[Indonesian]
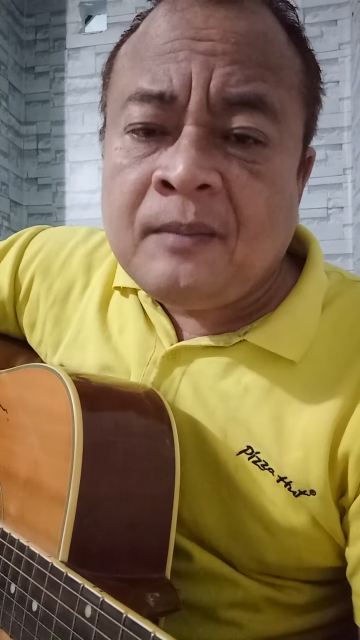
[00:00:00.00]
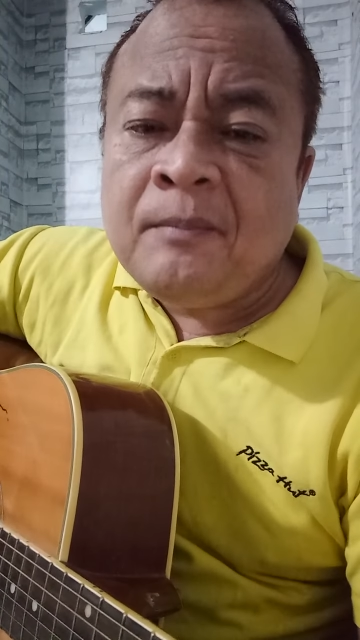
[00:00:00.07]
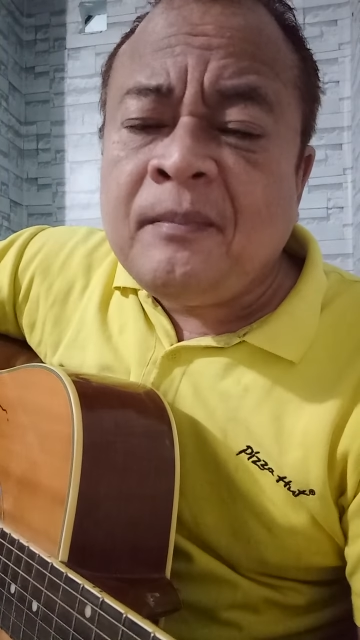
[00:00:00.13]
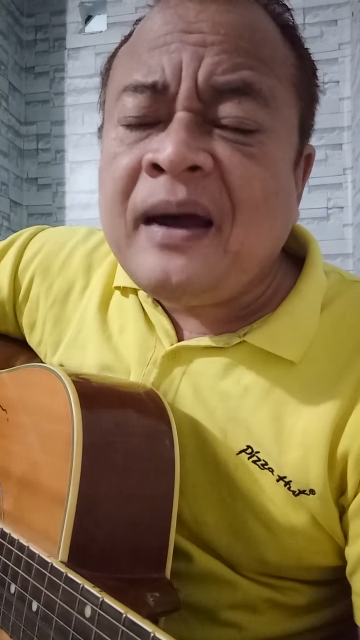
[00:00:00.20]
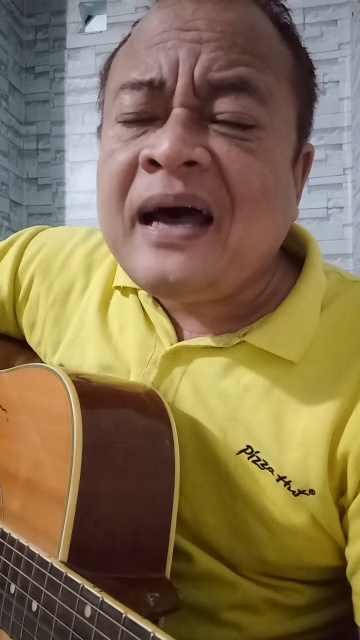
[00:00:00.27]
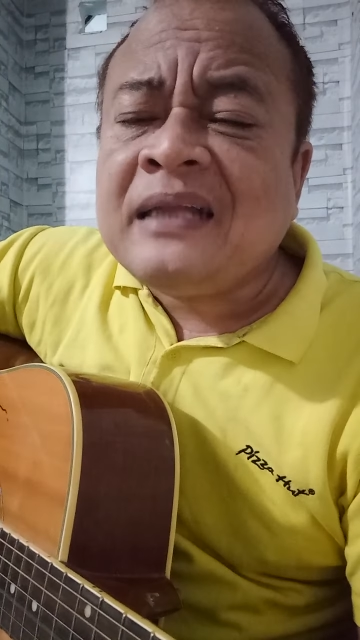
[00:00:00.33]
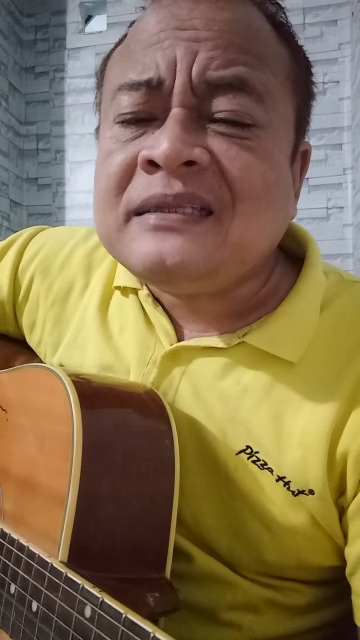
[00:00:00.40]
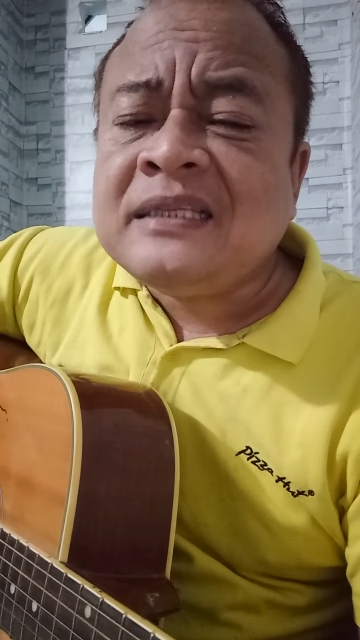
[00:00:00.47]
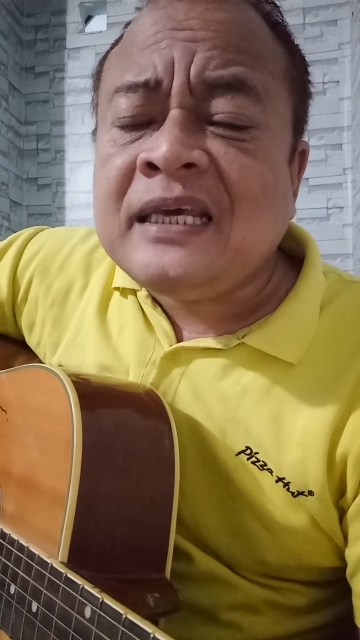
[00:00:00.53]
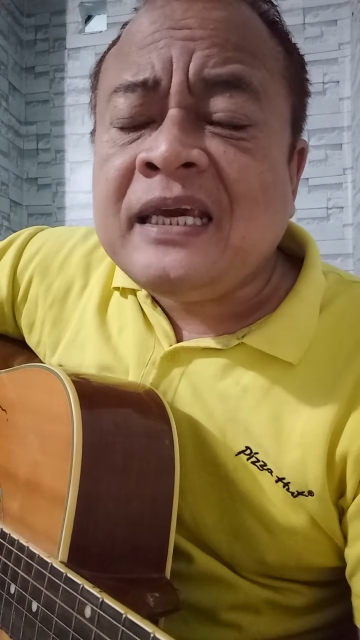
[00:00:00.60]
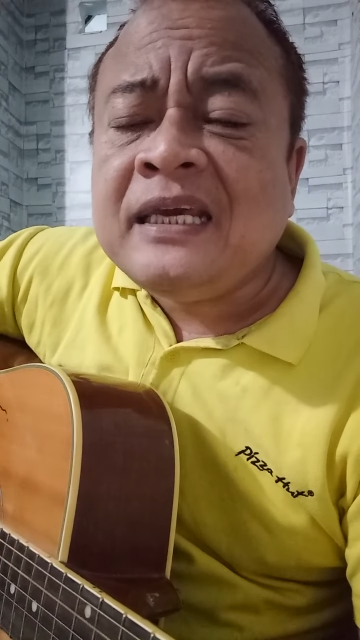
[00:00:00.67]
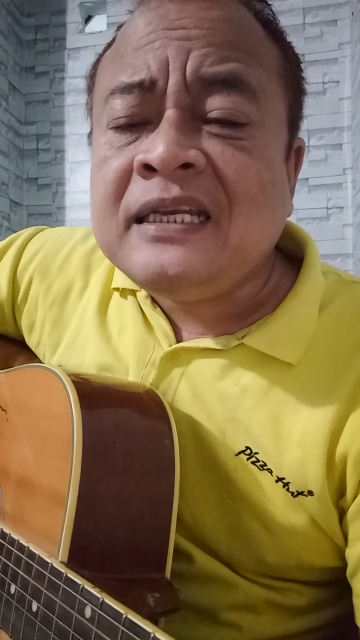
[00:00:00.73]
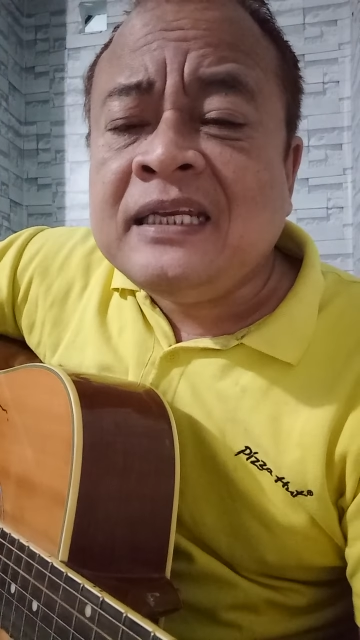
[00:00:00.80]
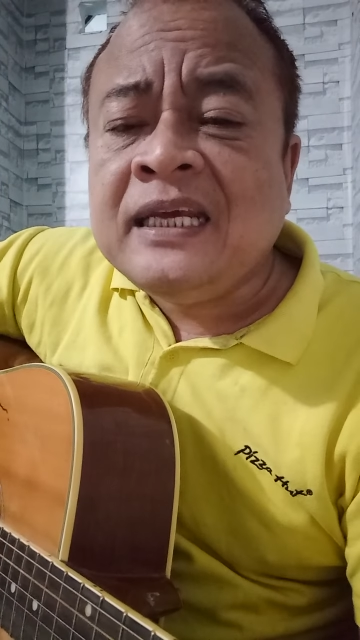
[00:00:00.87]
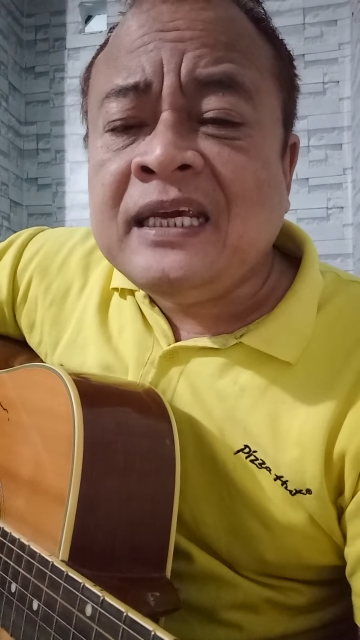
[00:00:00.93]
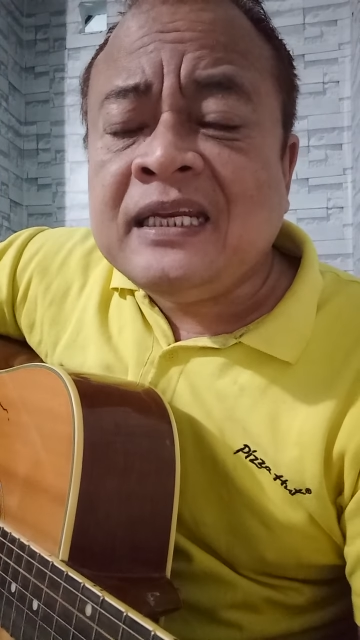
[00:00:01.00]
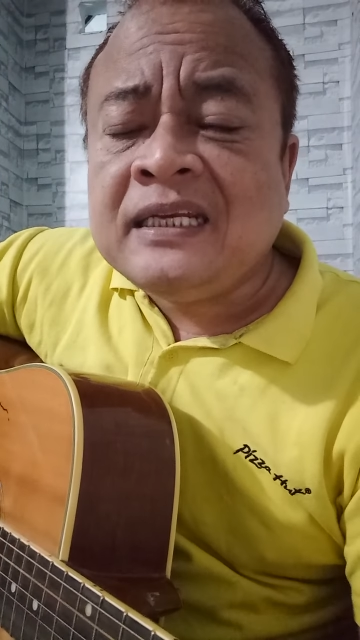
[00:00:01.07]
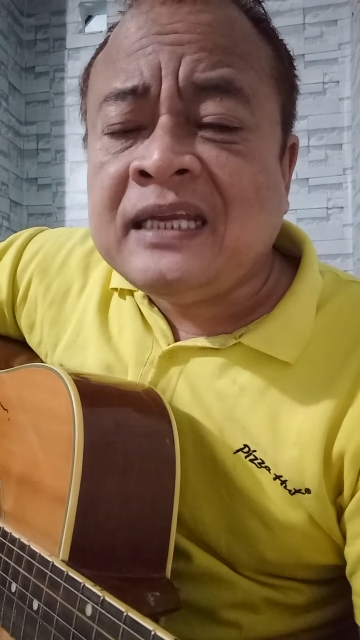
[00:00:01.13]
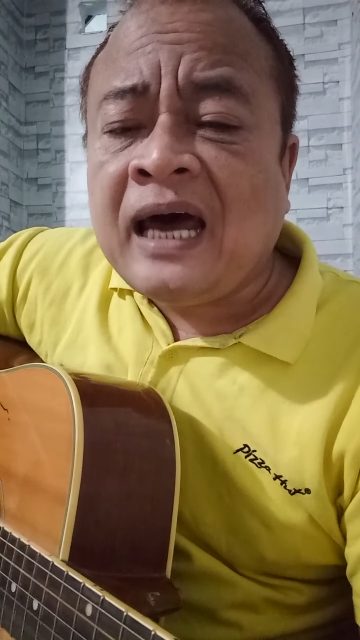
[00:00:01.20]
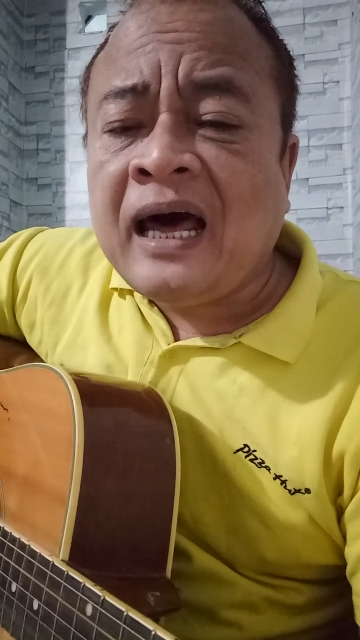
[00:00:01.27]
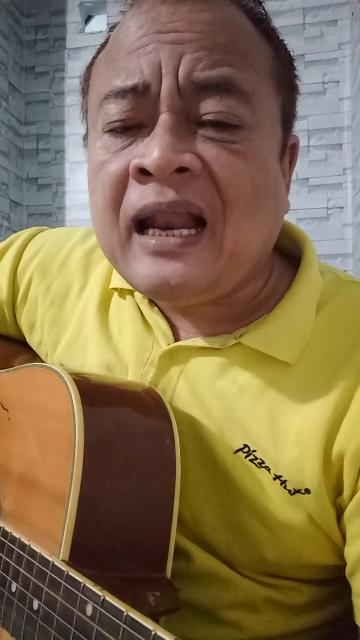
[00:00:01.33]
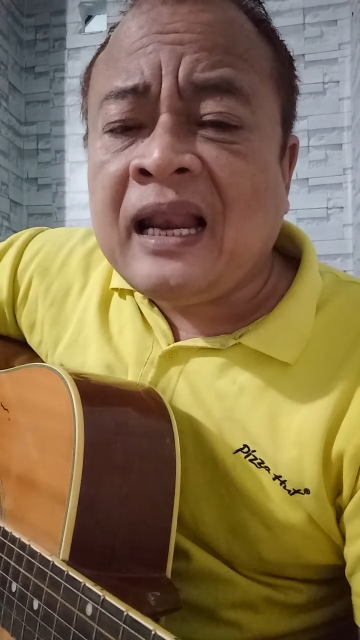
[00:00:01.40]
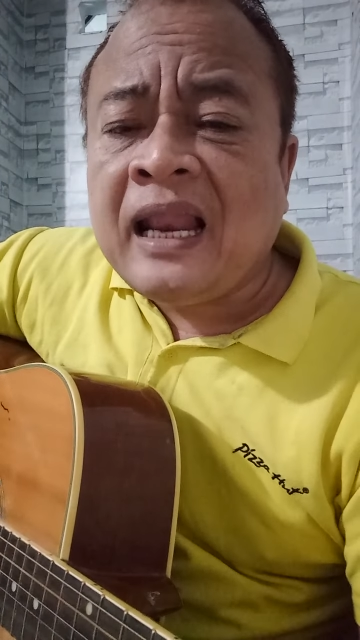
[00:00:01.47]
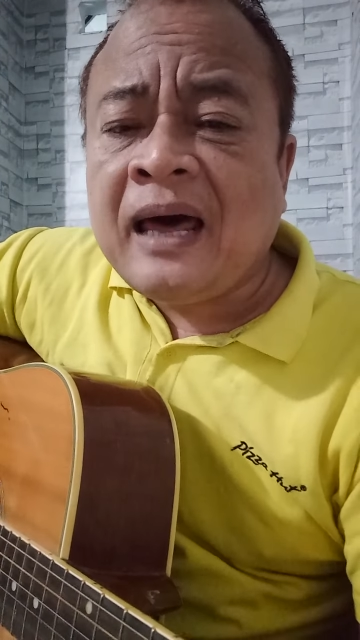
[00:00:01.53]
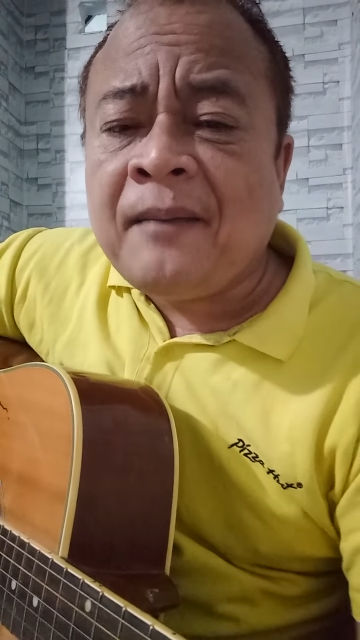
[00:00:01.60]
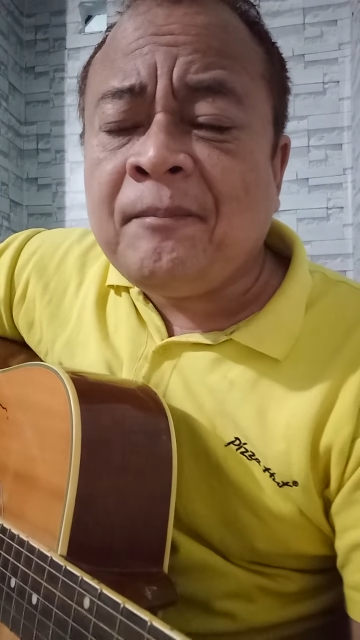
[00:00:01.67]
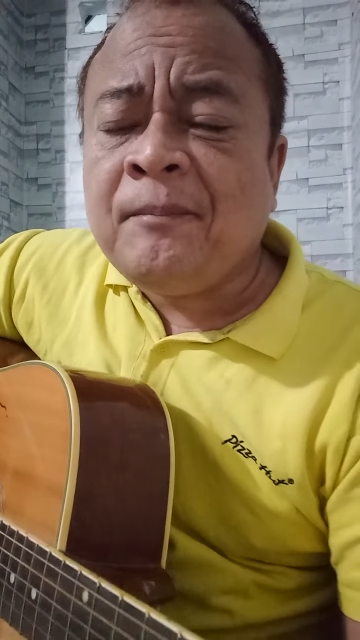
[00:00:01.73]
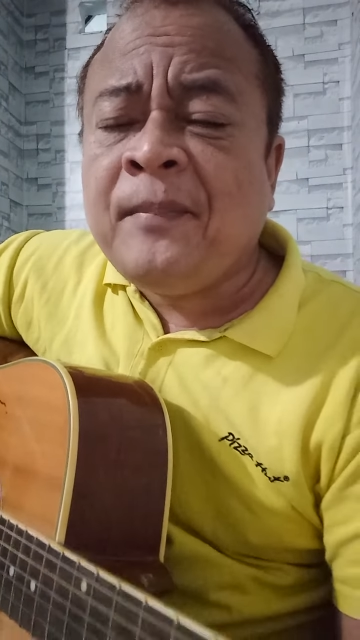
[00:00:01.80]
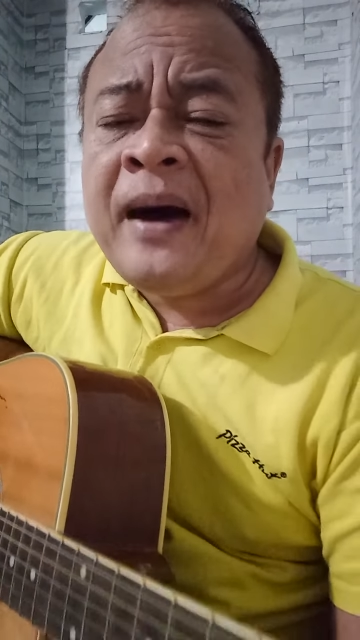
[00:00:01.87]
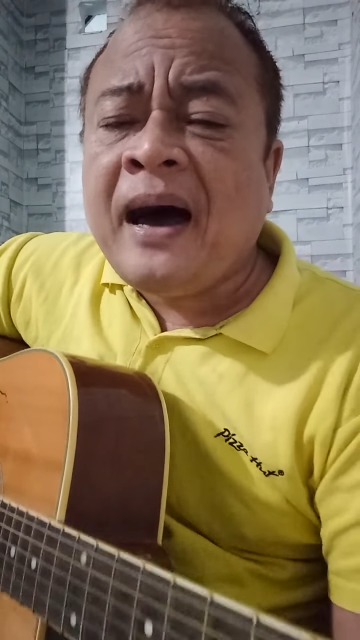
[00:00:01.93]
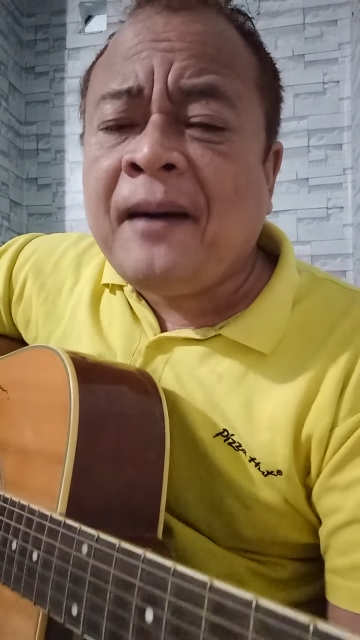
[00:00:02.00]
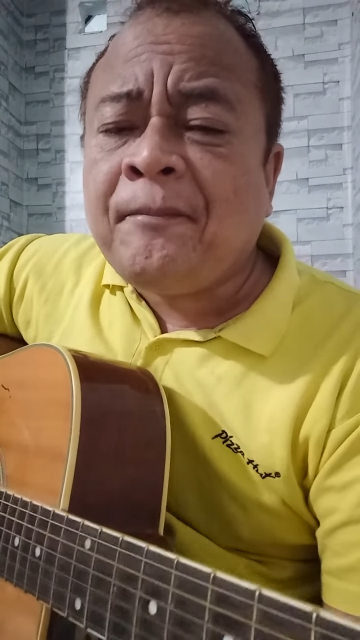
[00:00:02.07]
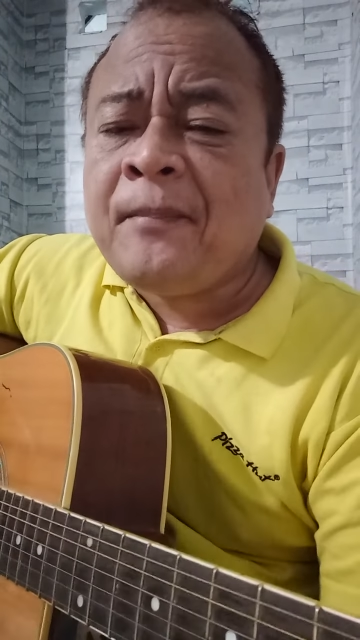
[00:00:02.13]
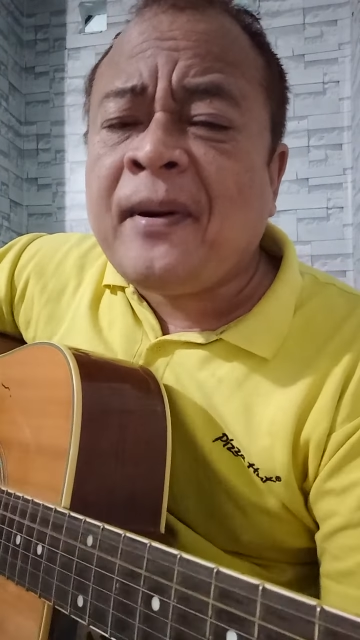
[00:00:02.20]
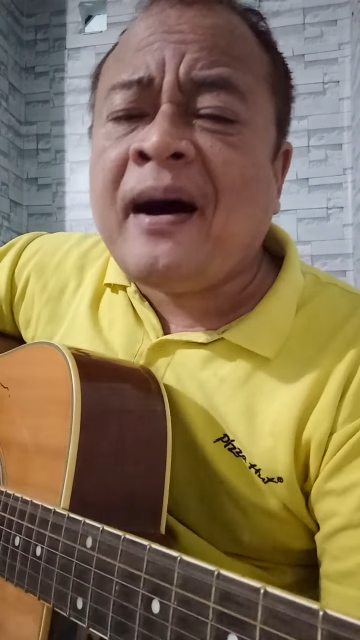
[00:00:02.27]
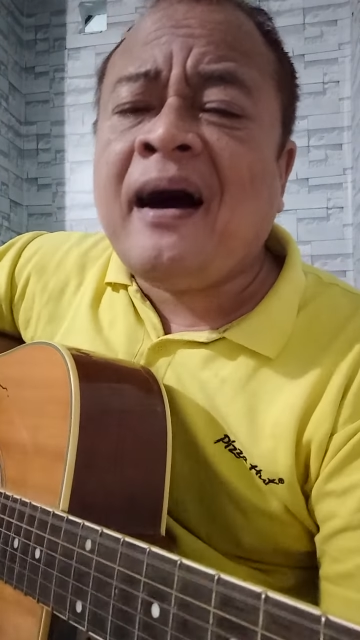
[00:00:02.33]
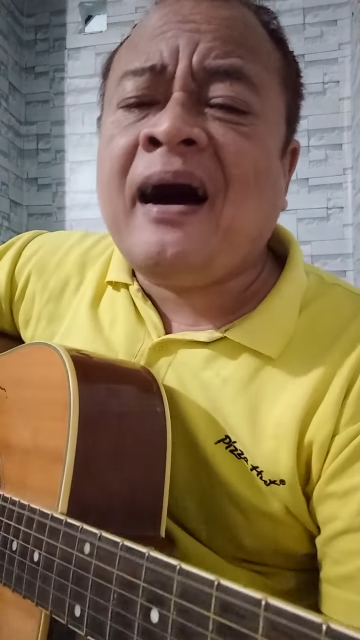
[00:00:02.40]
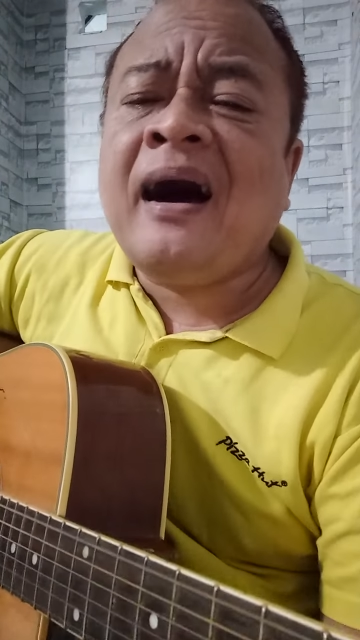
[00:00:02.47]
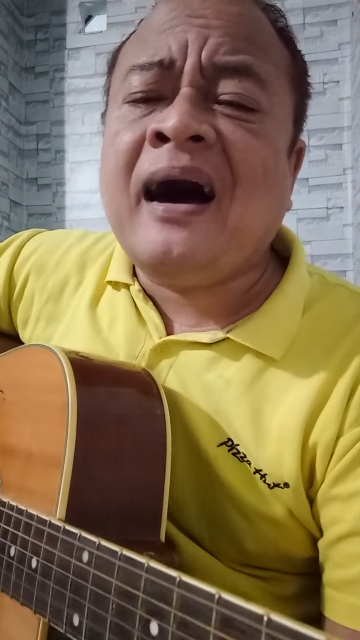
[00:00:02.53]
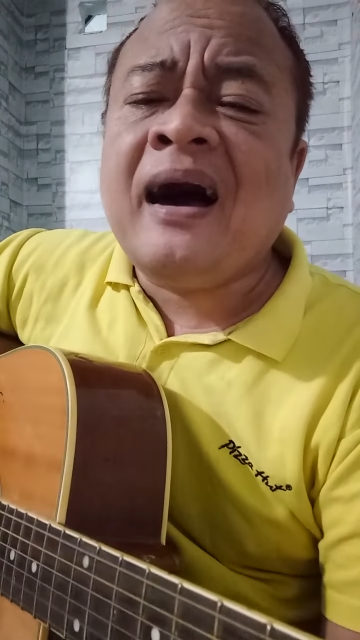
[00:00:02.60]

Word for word: Mati di dalam Bapa